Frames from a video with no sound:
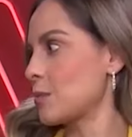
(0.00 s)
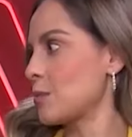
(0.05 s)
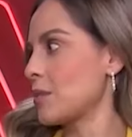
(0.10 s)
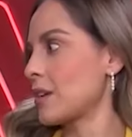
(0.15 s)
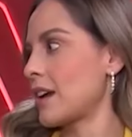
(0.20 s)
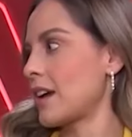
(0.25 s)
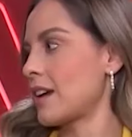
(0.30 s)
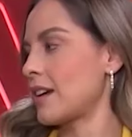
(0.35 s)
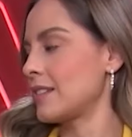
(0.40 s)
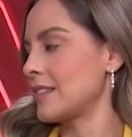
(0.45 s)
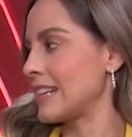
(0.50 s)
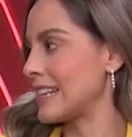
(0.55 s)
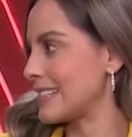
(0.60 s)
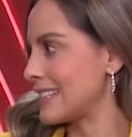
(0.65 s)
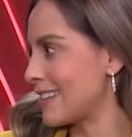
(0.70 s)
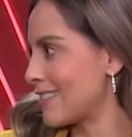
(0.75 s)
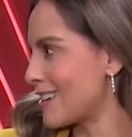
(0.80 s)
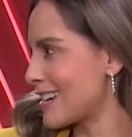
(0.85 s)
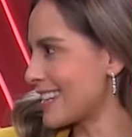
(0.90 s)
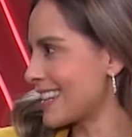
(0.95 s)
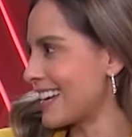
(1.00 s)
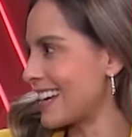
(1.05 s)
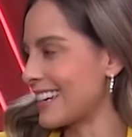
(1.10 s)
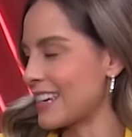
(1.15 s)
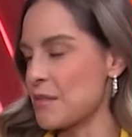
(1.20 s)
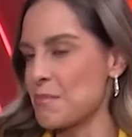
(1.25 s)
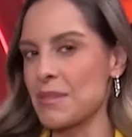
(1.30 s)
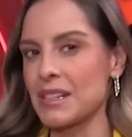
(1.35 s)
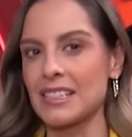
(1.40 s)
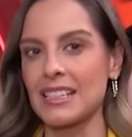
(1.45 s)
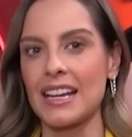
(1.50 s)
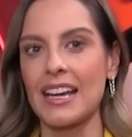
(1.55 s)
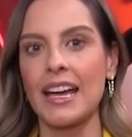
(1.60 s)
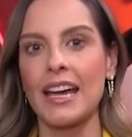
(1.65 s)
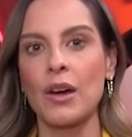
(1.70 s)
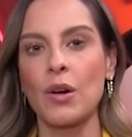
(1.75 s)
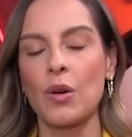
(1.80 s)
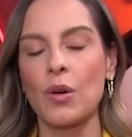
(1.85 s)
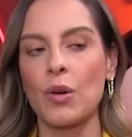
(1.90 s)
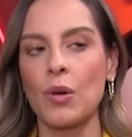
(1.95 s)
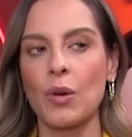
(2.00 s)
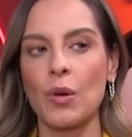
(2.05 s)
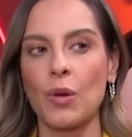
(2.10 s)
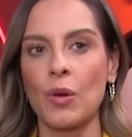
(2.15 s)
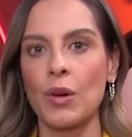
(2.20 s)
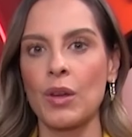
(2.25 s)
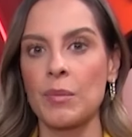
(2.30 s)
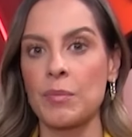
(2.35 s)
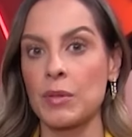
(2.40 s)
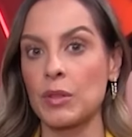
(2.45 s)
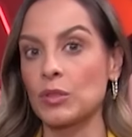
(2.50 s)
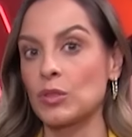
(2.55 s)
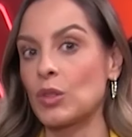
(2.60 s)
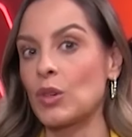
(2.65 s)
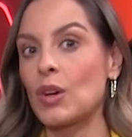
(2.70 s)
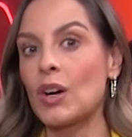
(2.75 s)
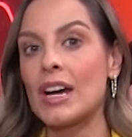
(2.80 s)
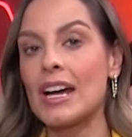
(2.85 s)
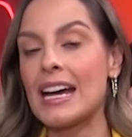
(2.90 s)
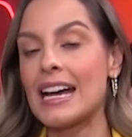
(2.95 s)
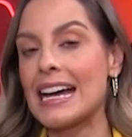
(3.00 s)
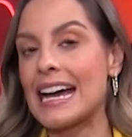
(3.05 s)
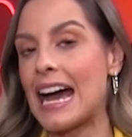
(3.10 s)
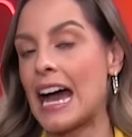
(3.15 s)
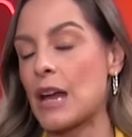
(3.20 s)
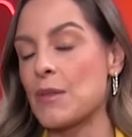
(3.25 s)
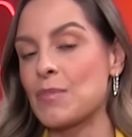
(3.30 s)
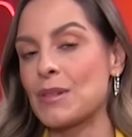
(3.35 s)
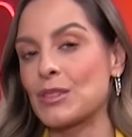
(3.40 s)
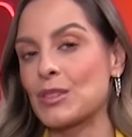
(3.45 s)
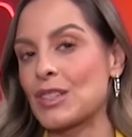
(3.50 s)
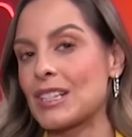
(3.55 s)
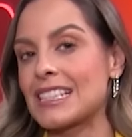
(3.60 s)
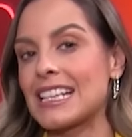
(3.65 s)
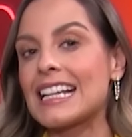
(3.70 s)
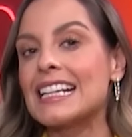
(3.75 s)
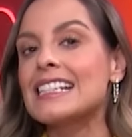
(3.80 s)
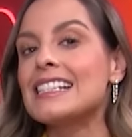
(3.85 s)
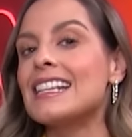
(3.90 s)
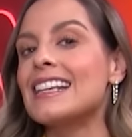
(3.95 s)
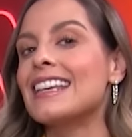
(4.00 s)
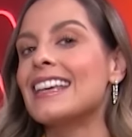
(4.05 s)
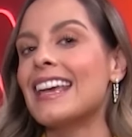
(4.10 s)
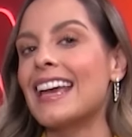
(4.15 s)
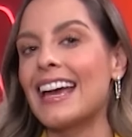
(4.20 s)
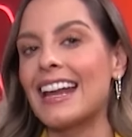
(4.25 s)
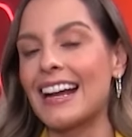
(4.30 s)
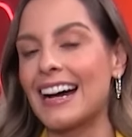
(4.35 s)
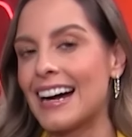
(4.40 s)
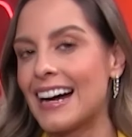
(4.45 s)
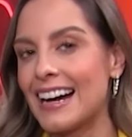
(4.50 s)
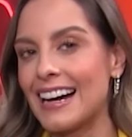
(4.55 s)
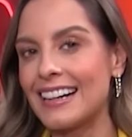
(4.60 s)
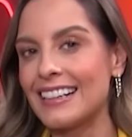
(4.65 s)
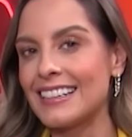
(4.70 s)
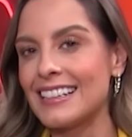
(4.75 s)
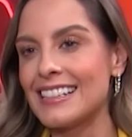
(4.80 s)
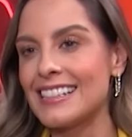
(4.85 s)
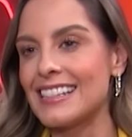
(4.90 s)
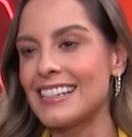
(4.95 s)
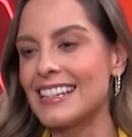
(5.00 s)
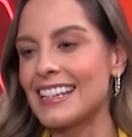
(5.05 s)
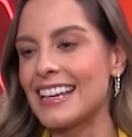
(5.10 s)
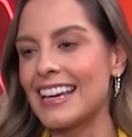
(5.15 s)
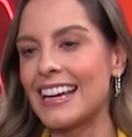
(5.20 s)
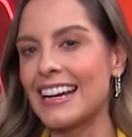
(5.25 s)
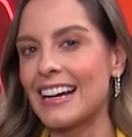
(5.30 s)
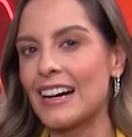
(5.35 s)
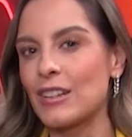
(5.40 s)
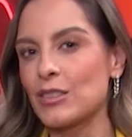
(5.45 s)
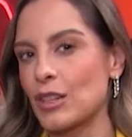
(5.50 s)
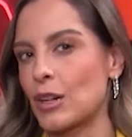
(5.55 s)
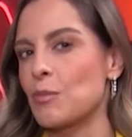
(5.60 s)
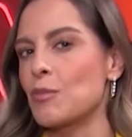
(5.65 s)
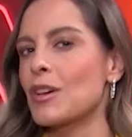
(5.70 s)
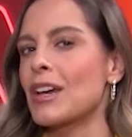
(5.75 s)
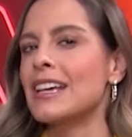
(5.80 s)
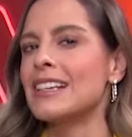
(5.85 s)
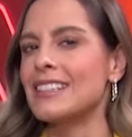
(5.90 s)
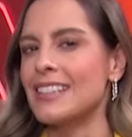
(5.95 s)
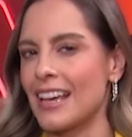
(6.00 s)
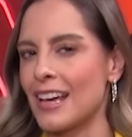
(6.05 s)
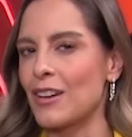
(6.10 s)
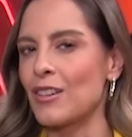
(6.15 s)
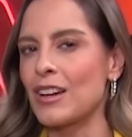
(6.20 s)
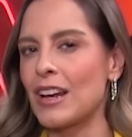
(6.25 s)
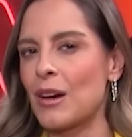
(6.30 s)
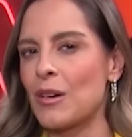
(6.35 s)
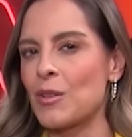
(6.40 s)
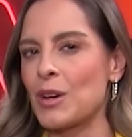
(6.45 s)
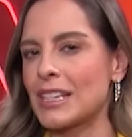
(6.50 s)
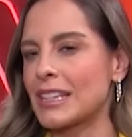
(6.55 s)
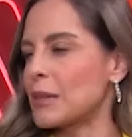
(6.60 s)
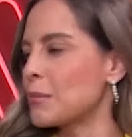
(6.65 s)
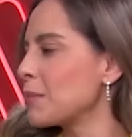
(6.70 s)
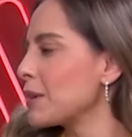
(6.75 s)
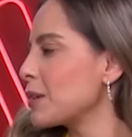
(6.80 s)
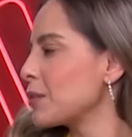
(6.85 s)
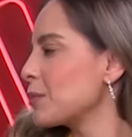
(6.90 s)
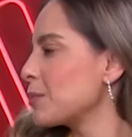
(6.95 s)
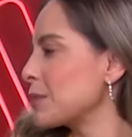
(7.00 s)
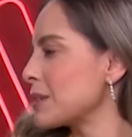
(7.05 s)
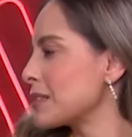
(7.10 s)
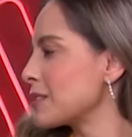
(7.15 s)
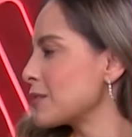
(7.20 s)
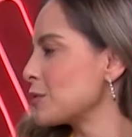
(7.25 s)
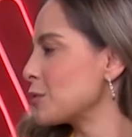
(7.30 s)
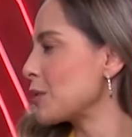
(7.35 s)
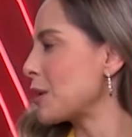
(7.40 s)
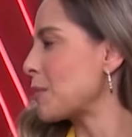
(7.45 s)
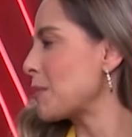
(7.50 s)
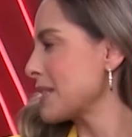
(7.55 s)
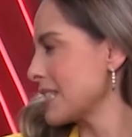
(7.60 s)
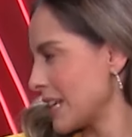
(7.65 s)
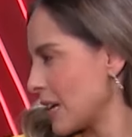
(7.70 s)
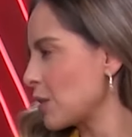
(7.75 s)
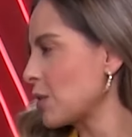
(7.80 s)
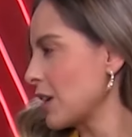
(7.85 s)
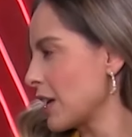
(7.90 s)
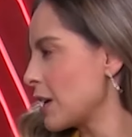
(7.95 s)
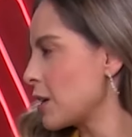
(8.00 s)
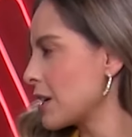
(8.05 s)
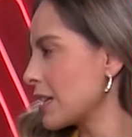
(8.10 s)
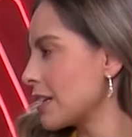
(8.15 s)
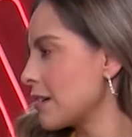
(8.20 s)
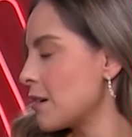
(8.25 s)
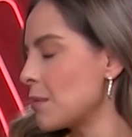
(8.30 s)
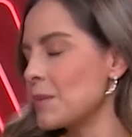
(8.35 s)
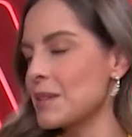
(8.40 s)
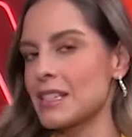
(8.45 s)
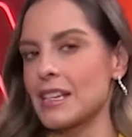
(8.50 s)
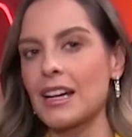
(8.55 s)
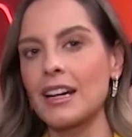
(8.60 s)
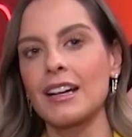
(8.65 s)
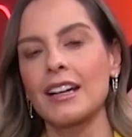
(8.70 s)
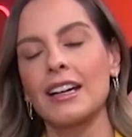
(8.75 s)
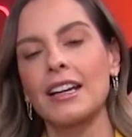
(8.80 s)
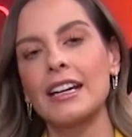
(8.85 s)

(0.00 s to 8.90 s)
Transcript: como que desde verdad que pasé o, de pronto hay personas que ni siquiera, ni siquiera, o sea, como que hicieron la vuelta, pero pues nunca pensaron que de verdad iba a pasar.